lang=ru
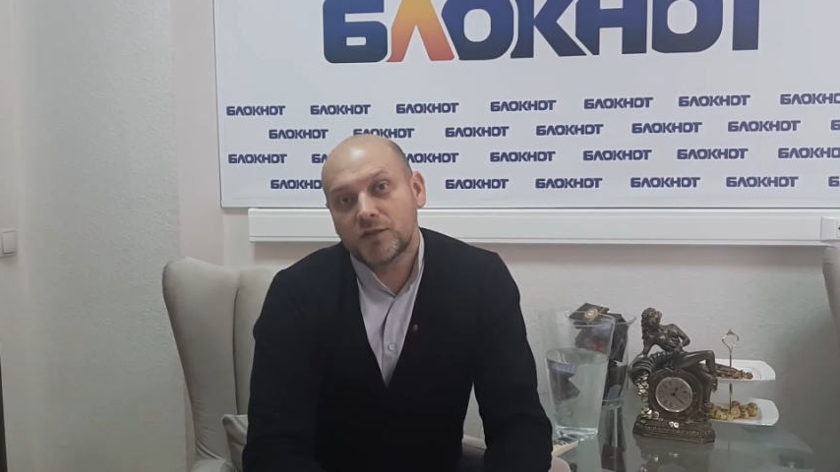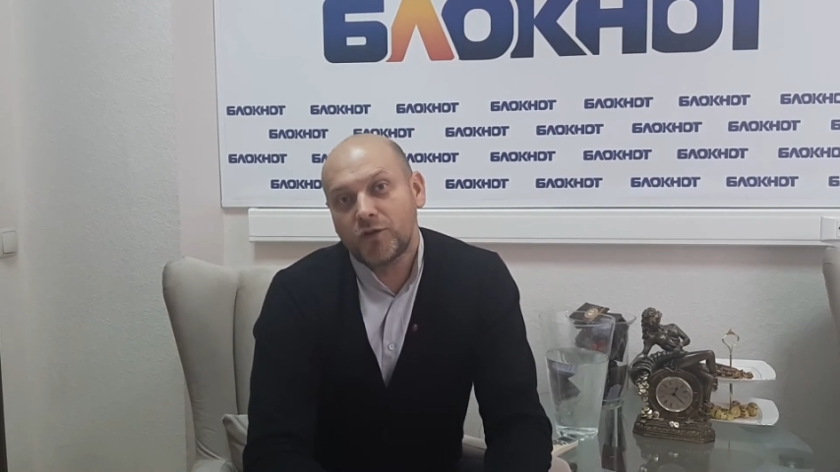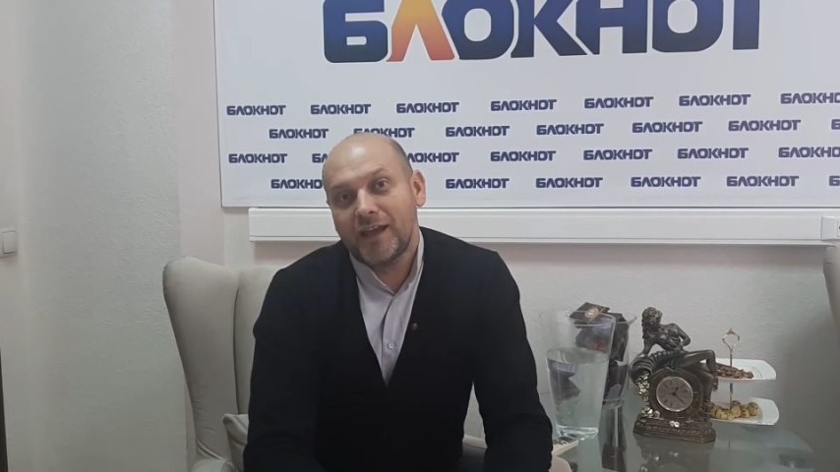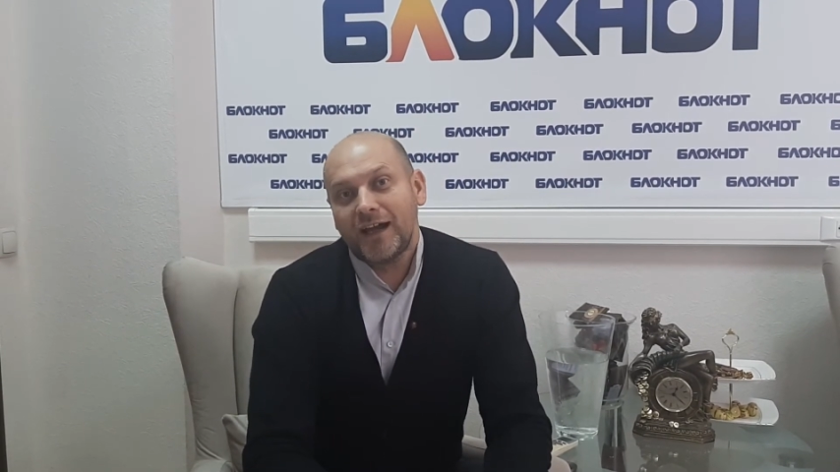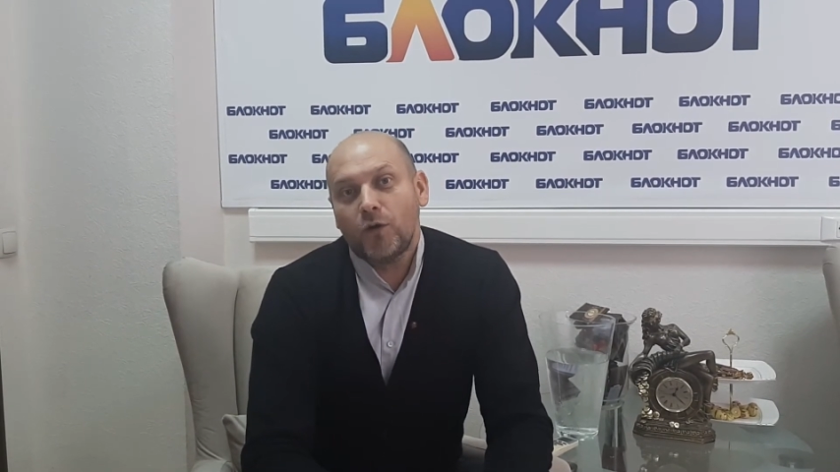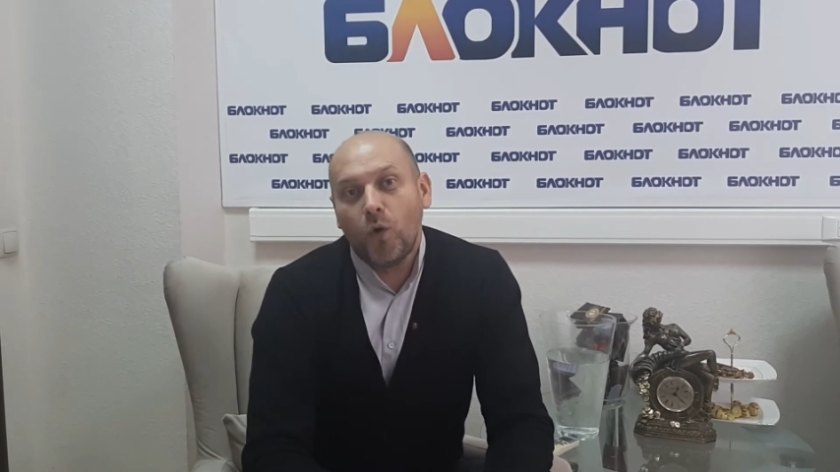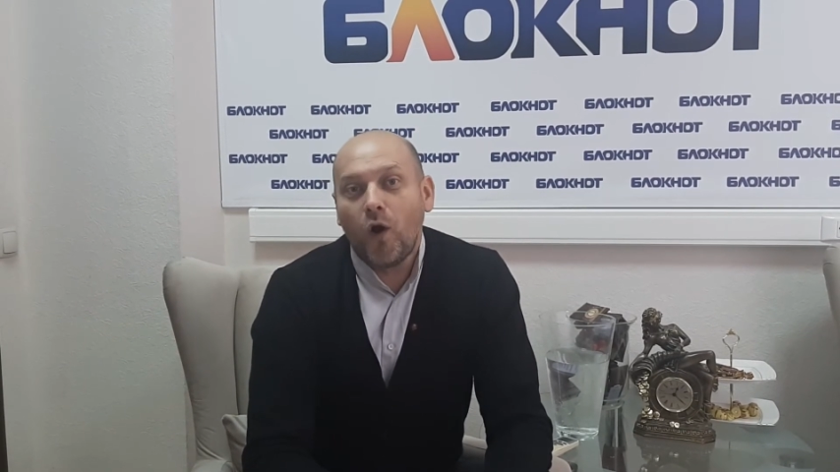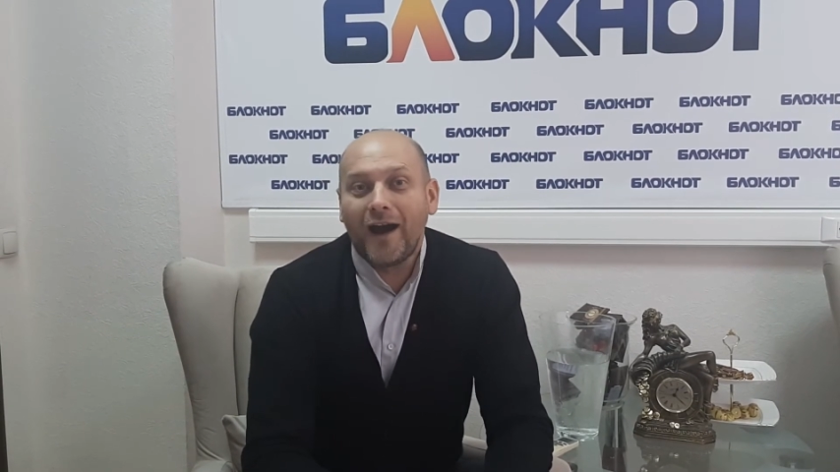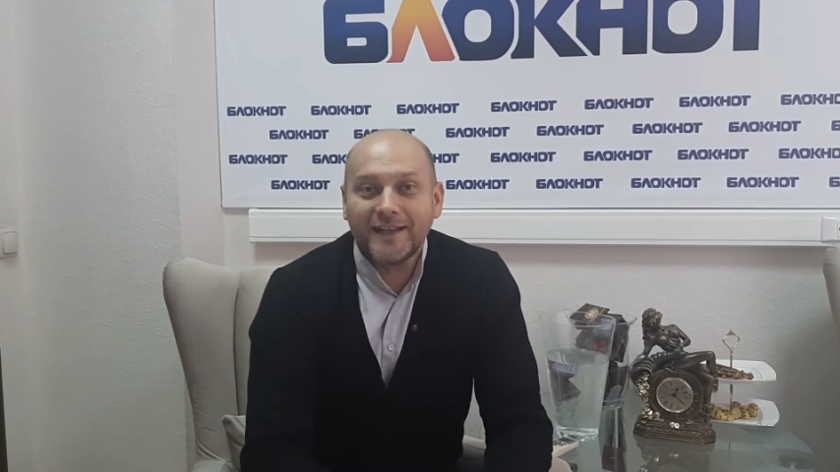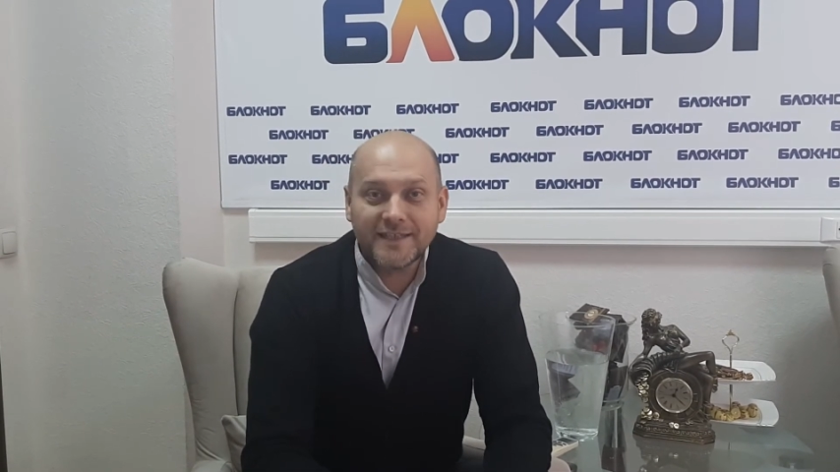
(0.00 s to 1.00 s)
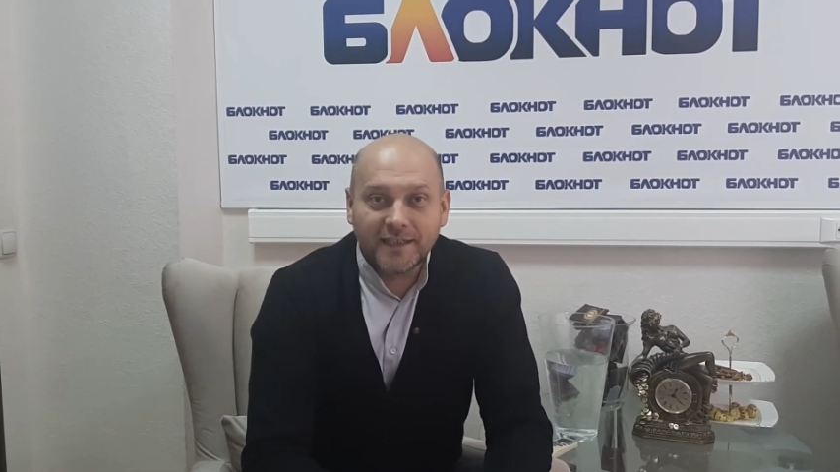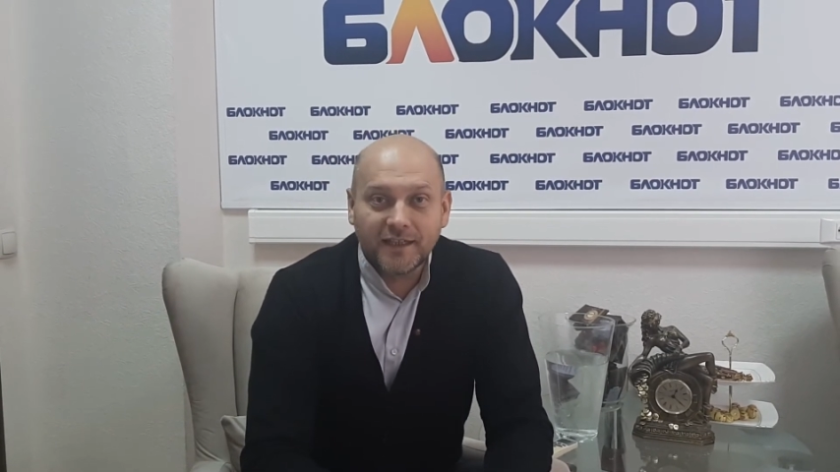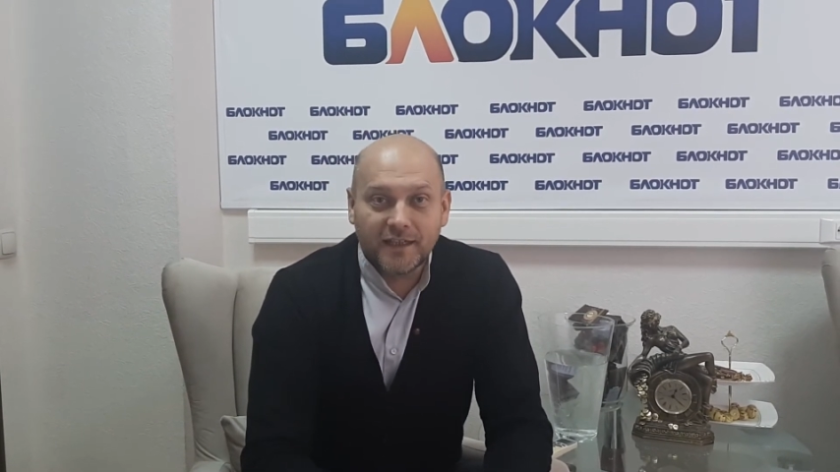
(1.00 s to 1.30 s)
зоне О1,